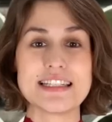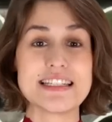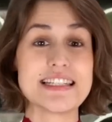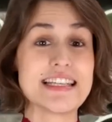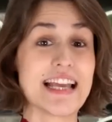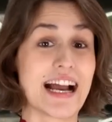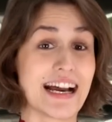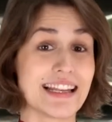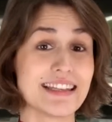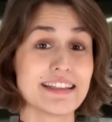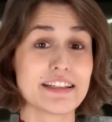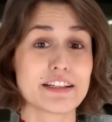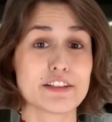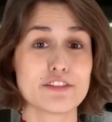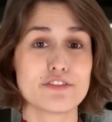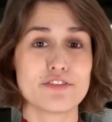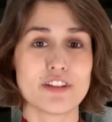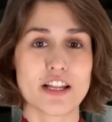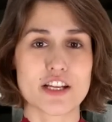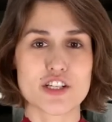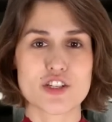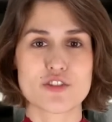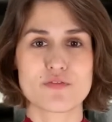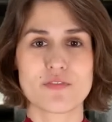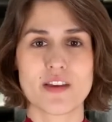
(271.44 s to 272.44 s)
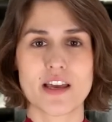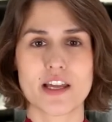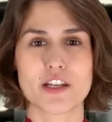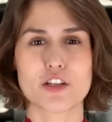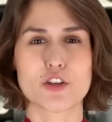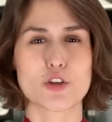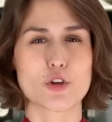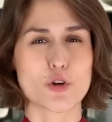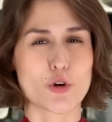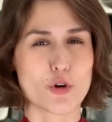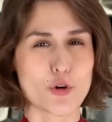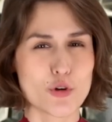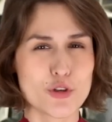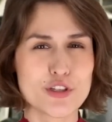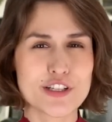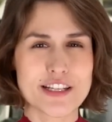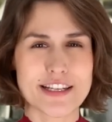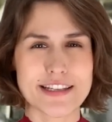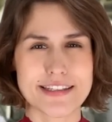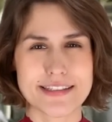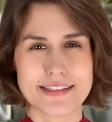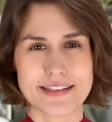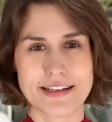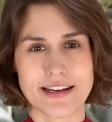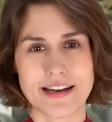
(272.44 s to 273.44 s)
Die anderen Flaschen werden
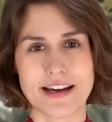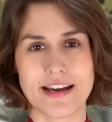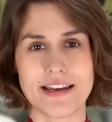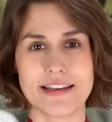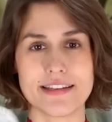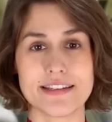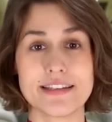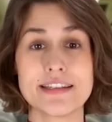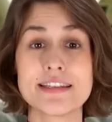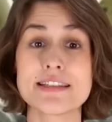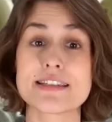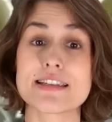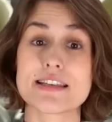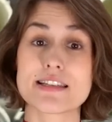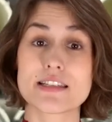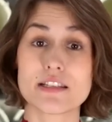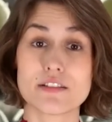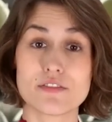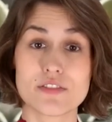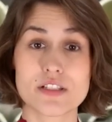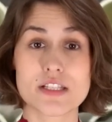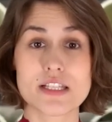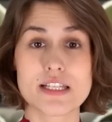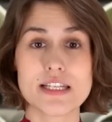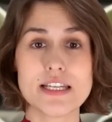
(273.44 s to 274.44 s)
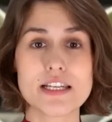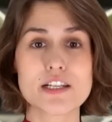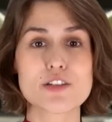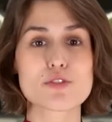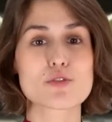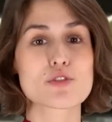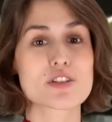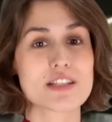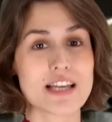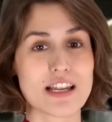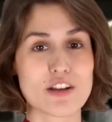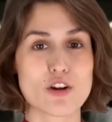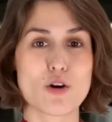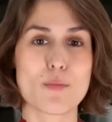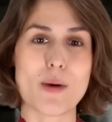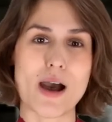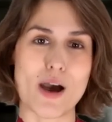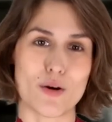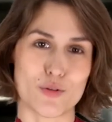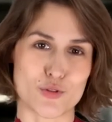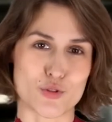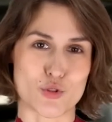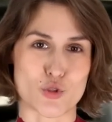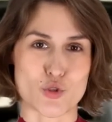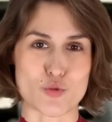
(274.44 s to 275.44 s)
gründlich gereinigt, desinfiziert und dann nochmal
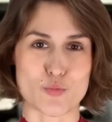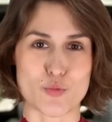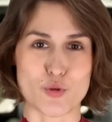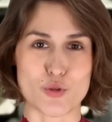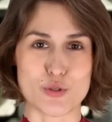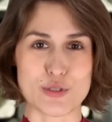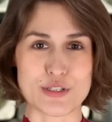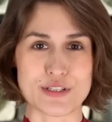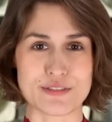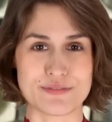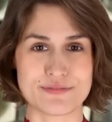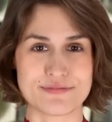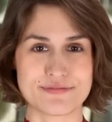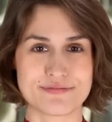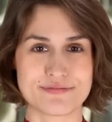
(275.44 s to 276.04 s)
ausgespült.